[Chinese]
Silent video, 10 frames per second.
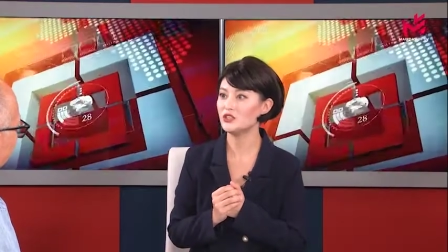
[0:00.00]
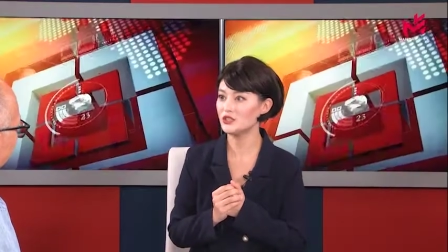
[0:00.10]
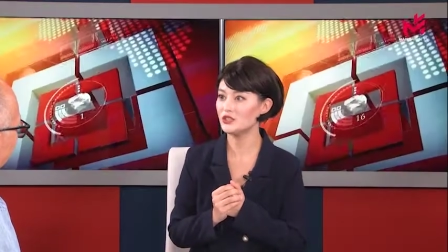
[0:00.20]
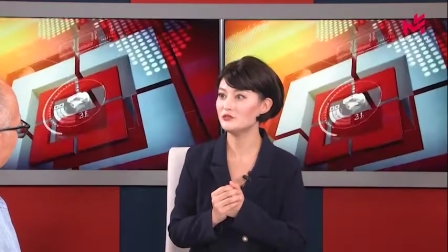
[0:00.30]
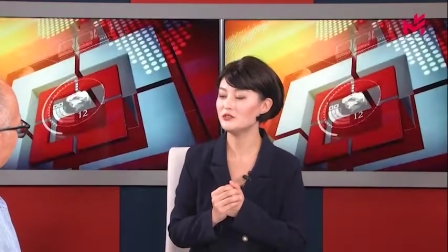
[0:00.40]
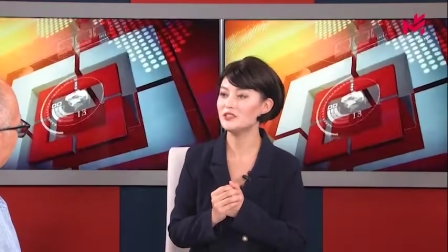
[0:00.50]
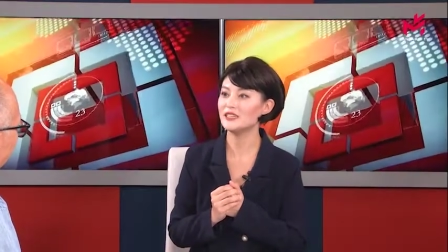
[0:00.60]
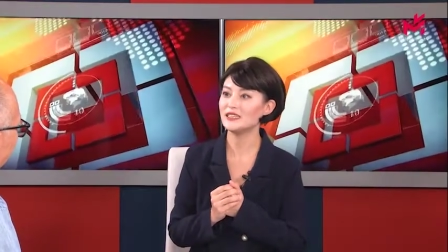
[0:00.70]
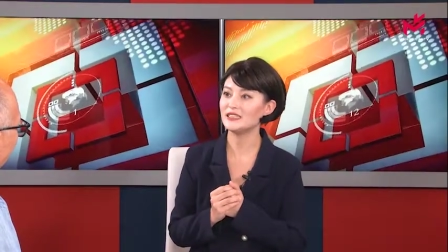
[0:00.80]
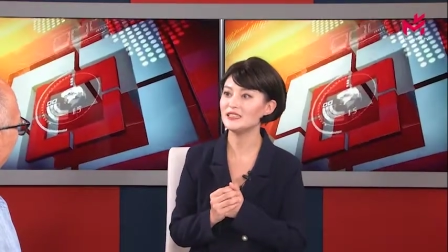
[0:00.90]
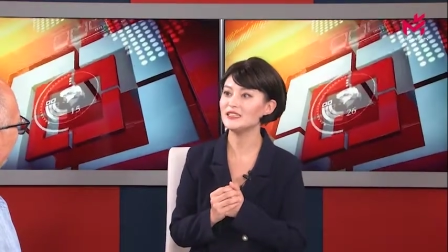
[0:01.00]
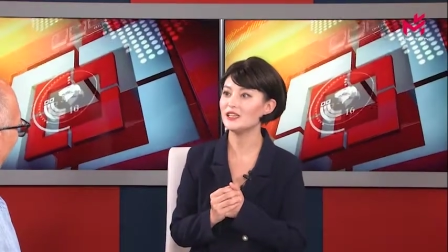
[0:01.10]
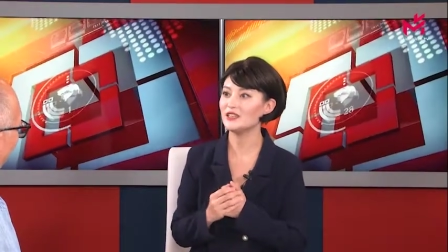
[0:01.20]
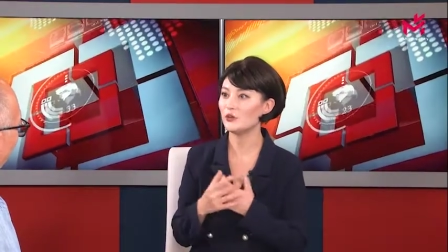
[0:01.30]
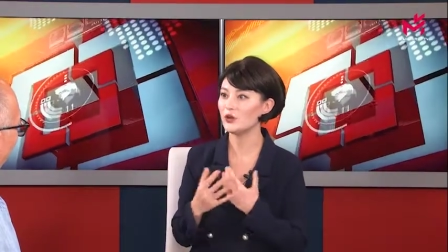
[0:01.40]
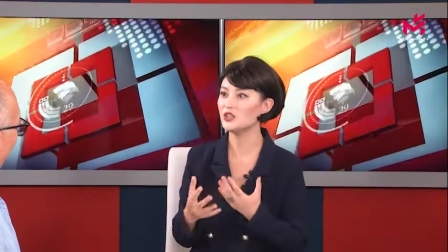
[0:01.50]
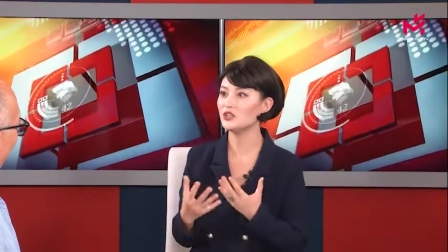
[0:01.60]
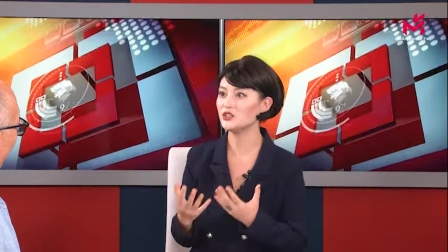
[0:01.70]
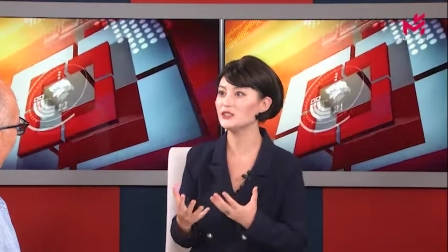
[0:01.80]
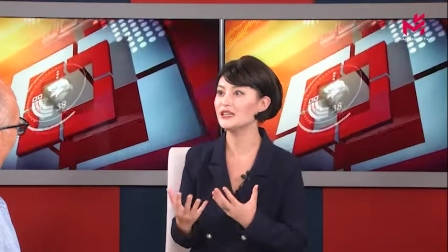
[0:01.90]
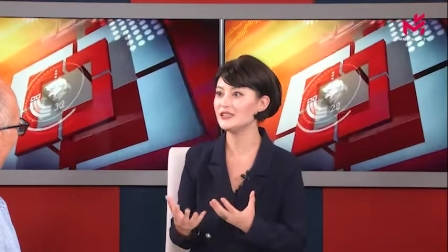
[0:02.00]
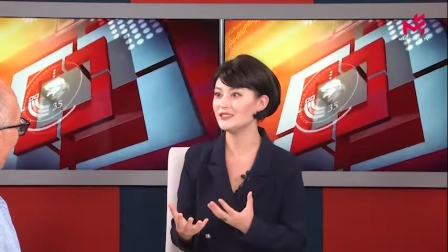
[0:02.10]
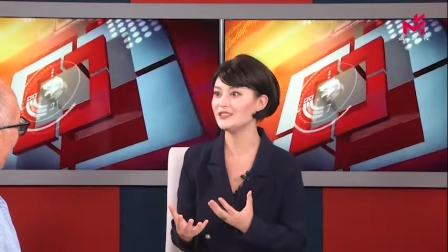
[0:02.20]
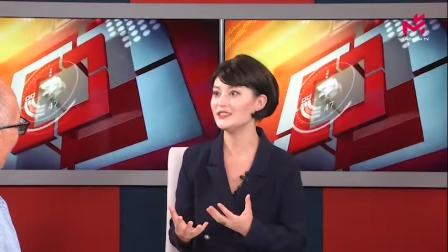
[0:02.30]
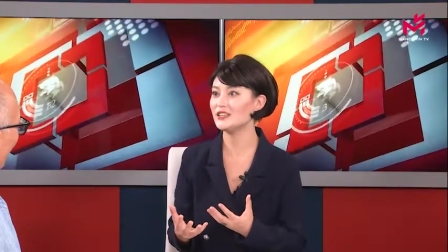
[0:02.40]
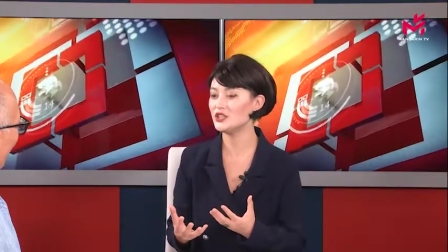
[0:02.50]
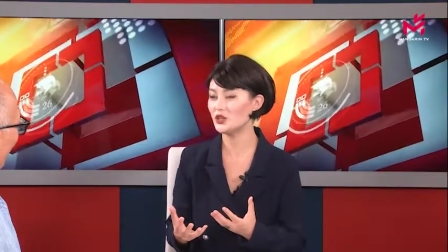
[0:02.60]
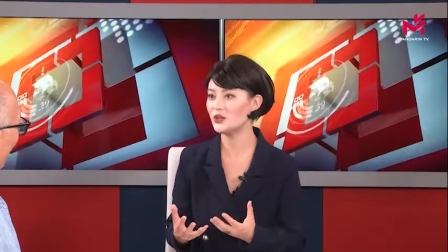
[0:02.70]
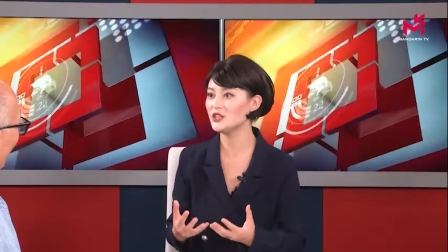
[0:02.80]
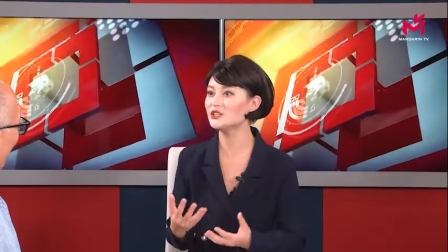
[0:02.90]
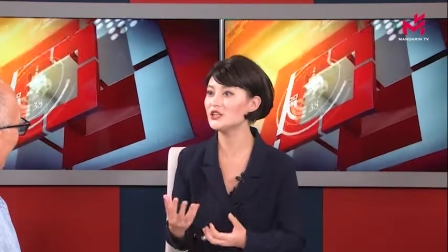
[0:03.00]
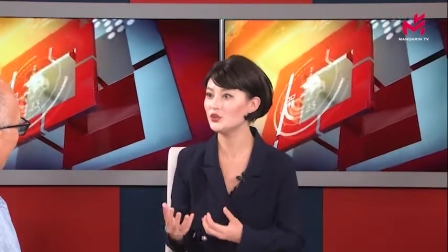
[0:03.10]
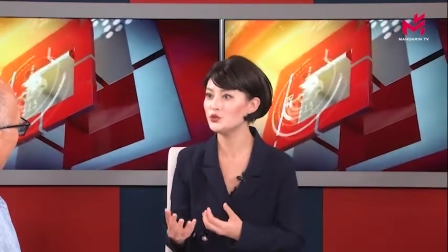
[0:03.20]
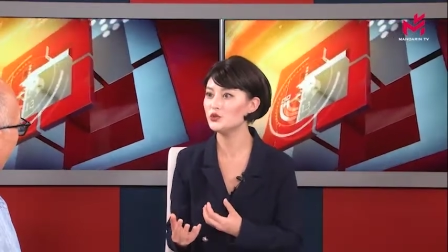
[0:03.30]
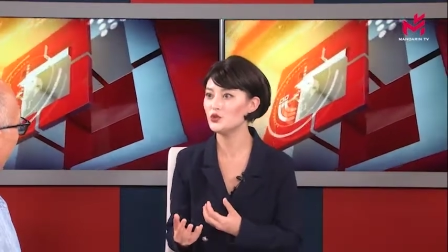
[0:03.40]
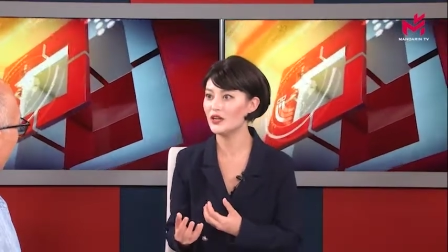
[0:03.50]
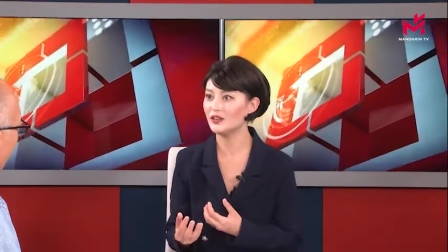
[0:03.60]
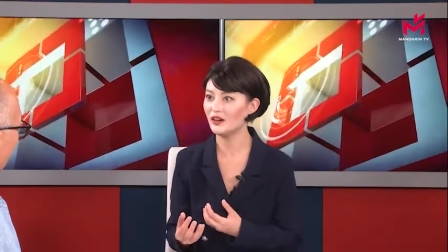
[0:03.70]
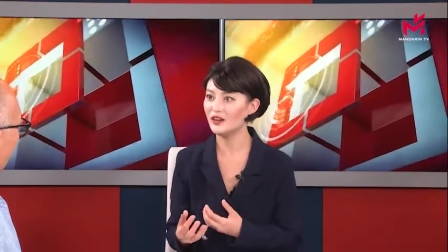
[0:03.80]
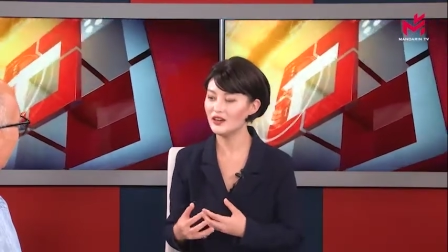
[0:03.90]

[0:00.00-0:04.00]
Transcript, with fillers: 正奋战在一线，在维持着在疫情期间社会正常运转的。